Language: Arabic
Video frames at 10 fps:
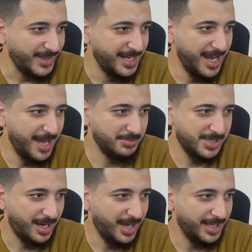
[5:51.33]
لا
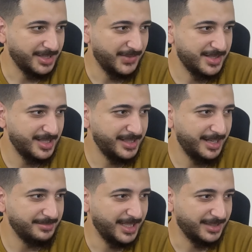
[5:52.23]
بصراحة التفاصيل
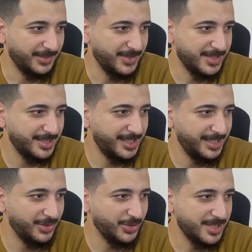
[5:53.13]
جامدة
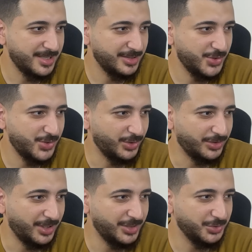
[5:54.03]
تفاصيل ونظرة
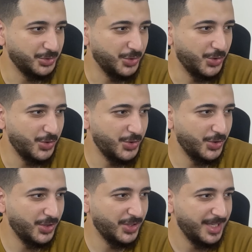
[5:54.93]
السلطان
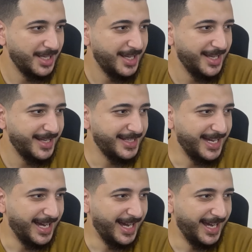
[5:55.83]
ودخوله
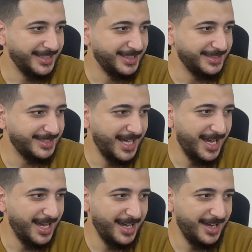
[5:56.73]
يعني
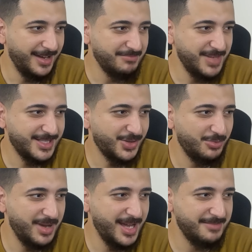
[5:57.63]
ده بس
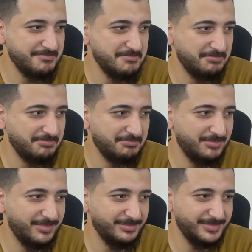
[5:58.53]
هما
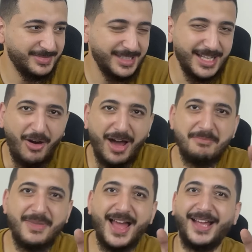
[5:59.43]
نوعا
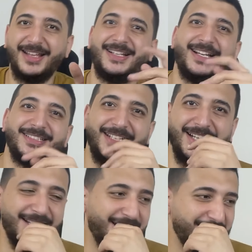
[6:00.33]
ما يعني
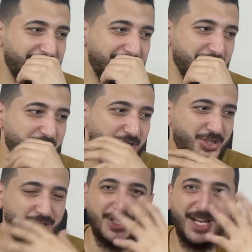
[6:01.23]
اعلان مش